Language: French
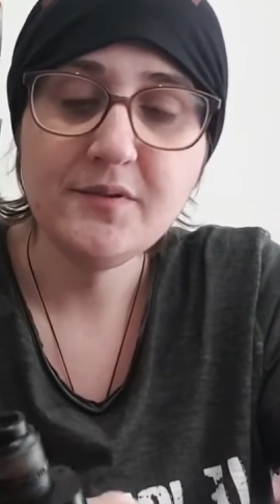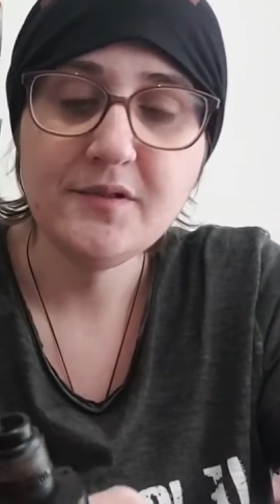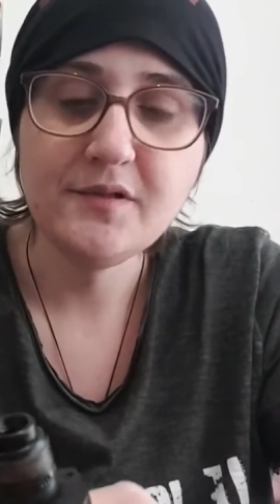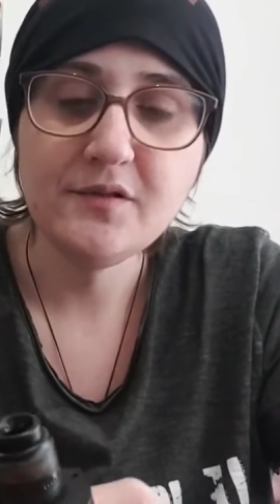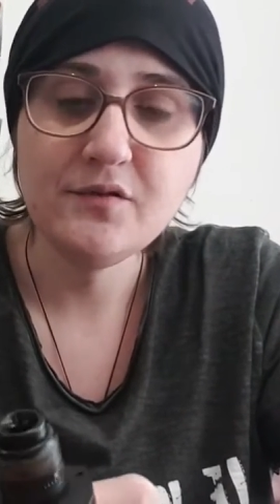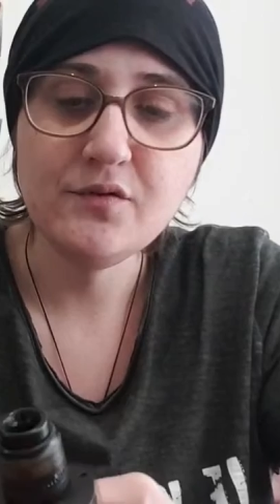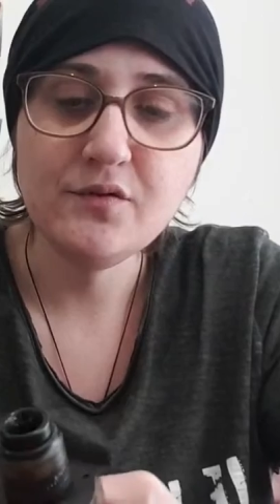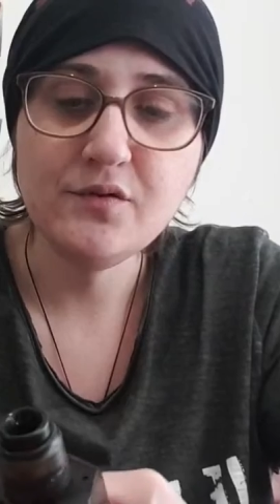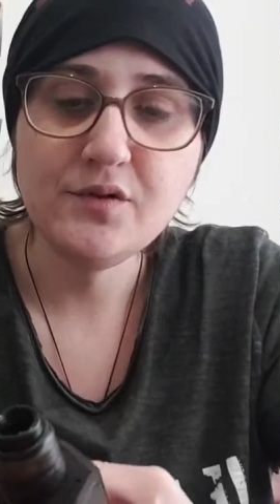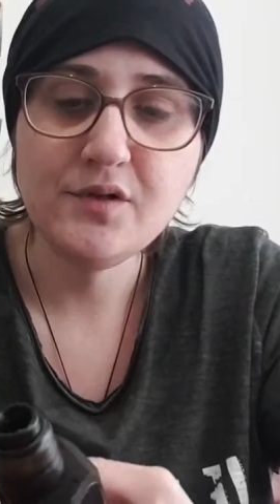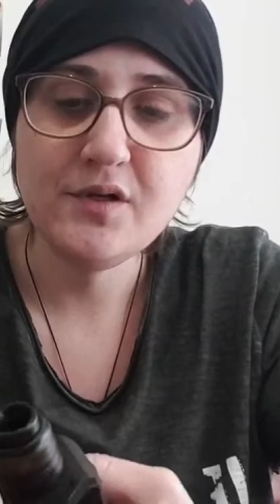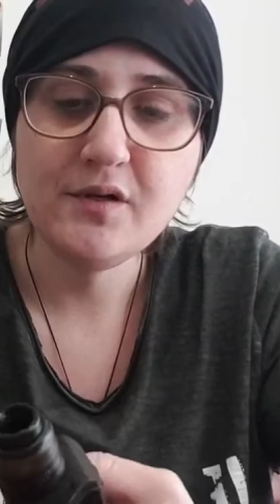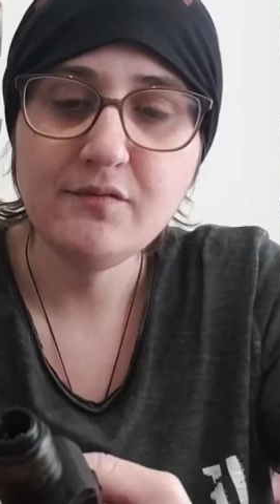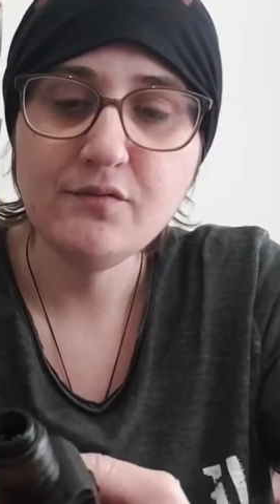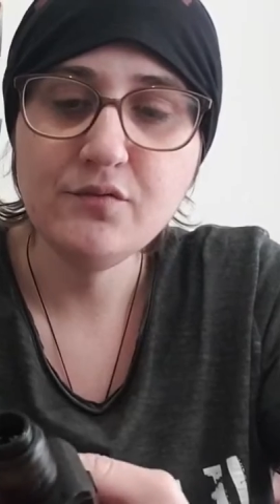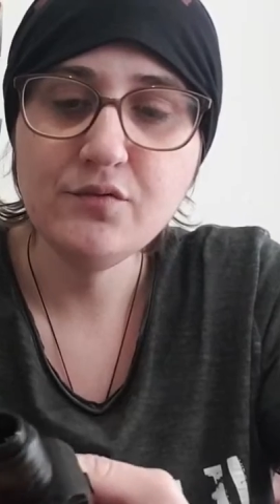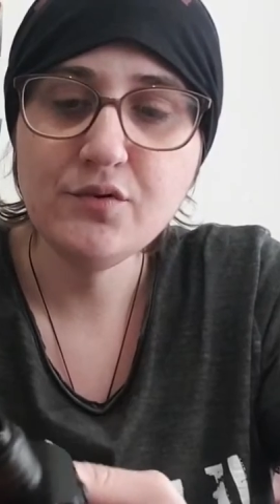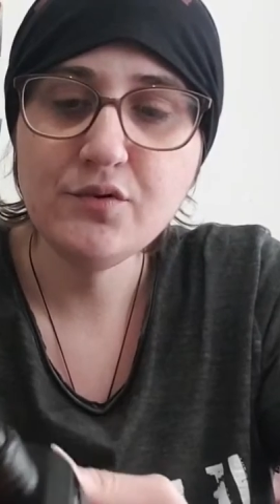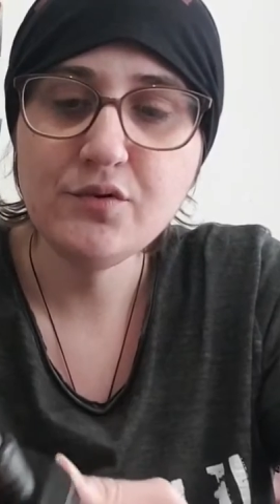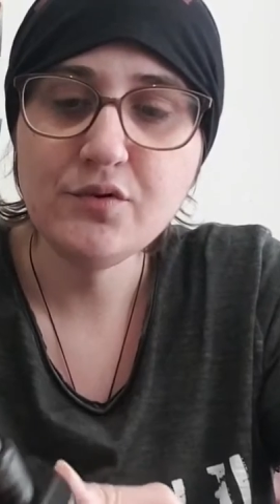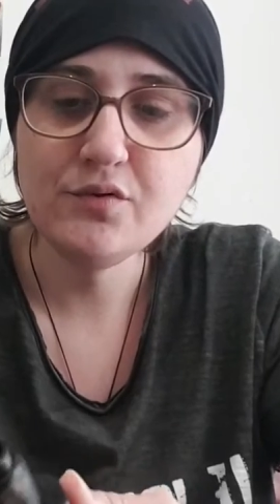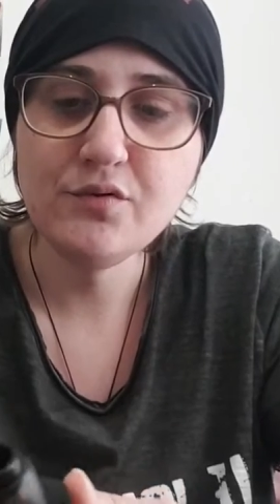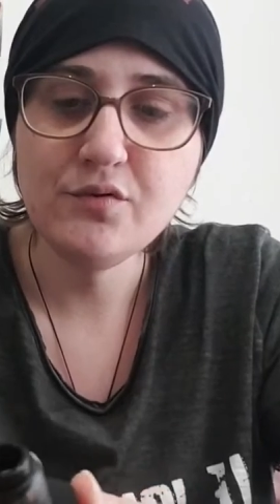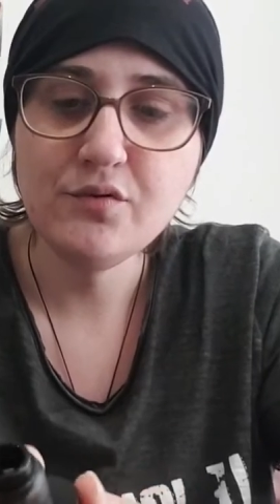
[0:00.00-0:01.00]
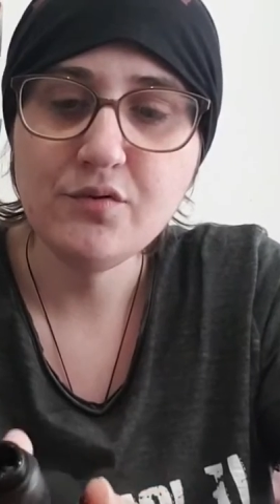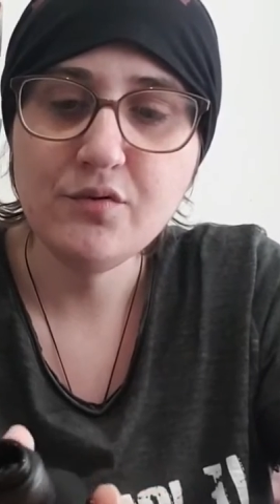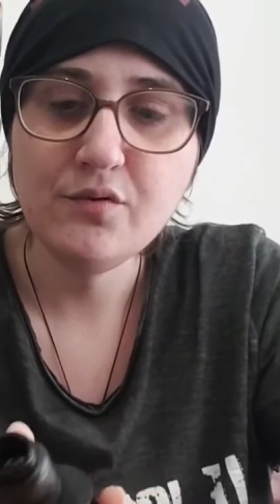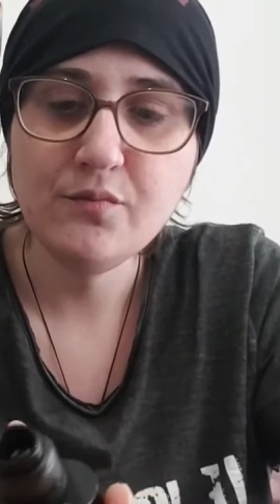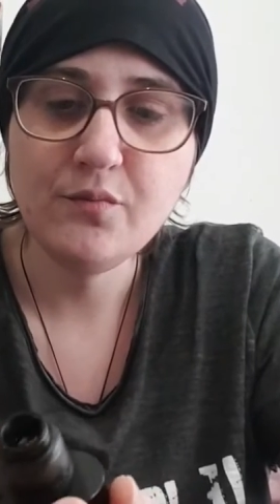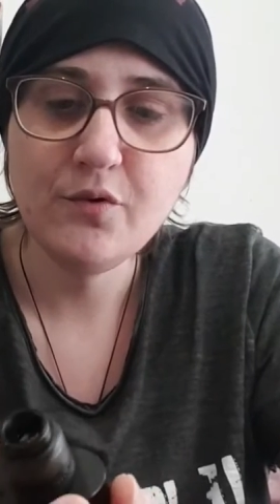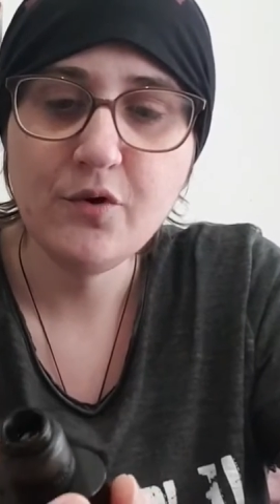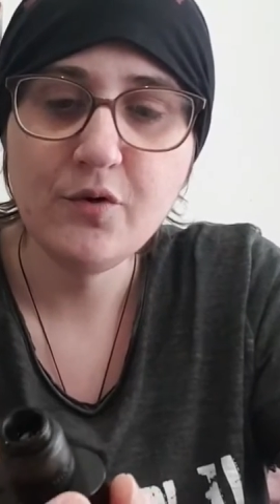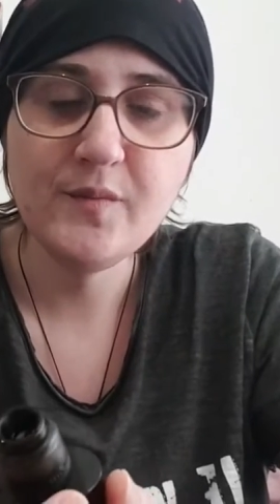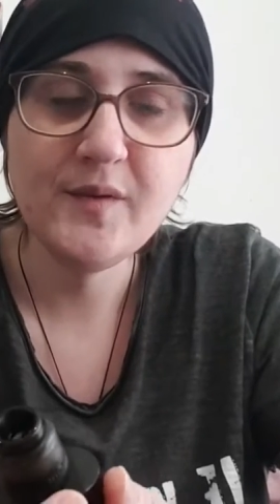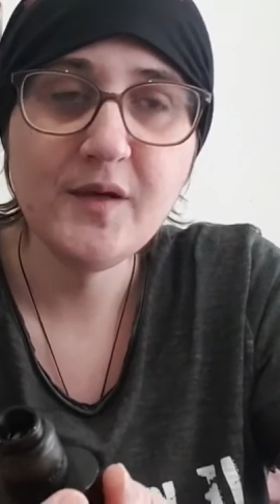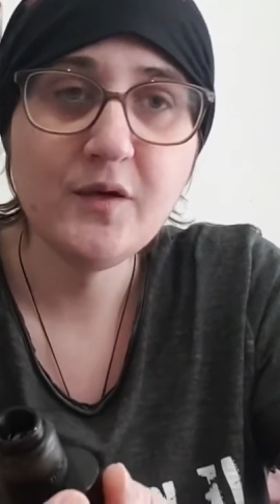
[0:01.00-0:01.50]
parce que j'avoue que au
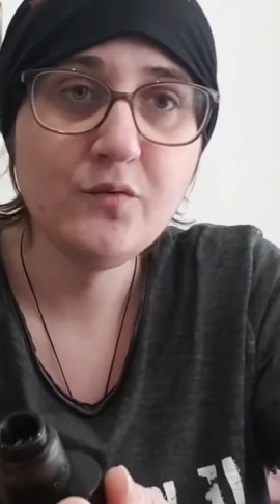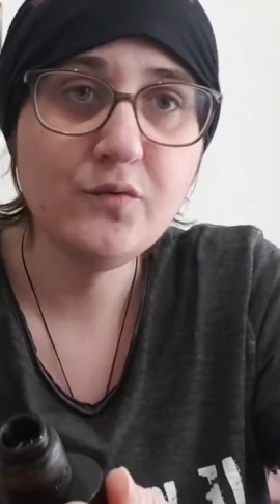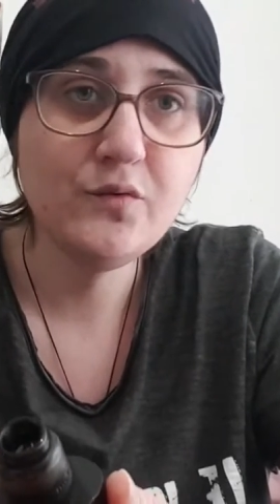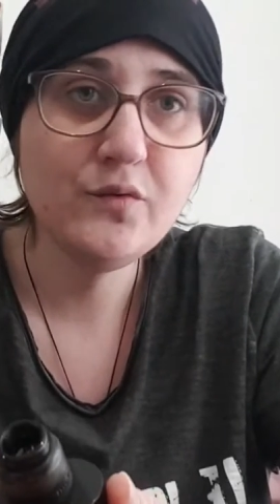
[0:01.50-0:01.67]
premier